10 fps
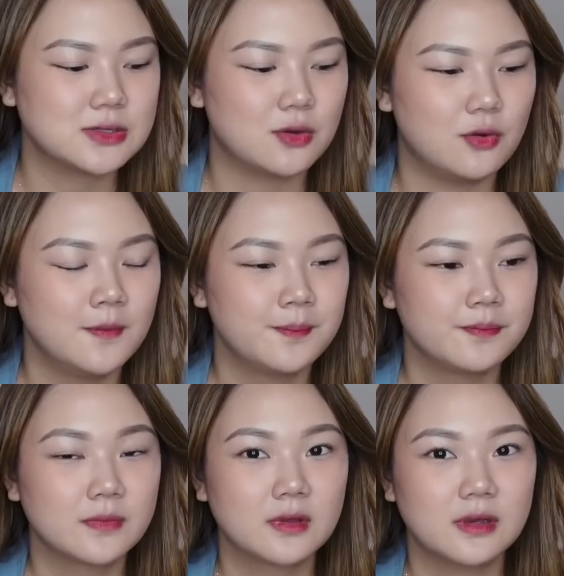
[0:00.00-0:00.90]
So,
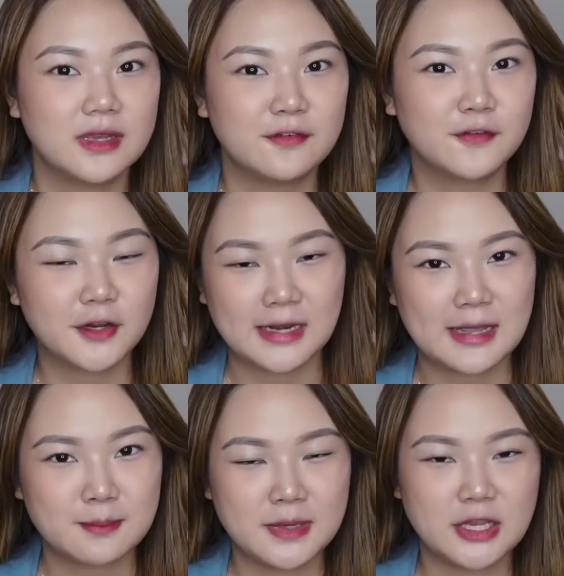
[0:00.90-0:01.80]
if you're
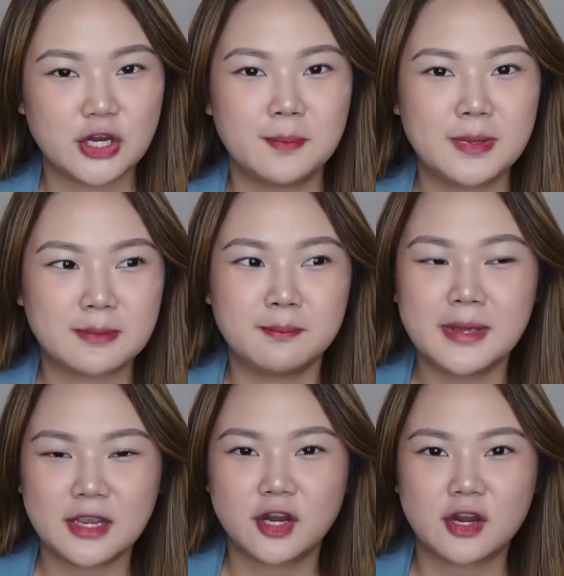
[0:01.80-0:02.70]
like me, you're a bit
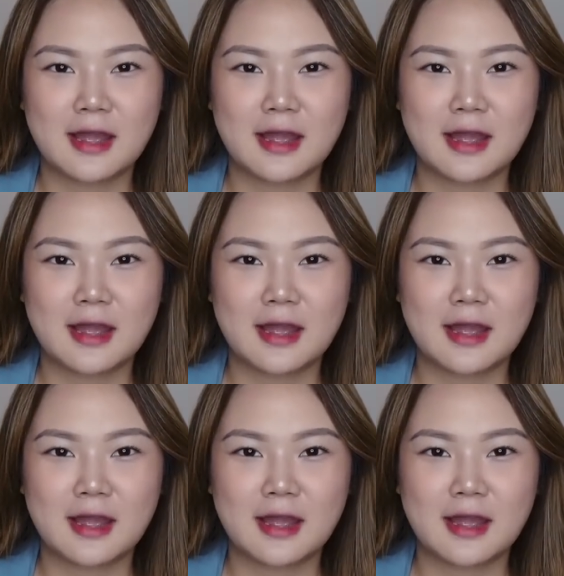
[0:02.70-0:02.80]
bigger.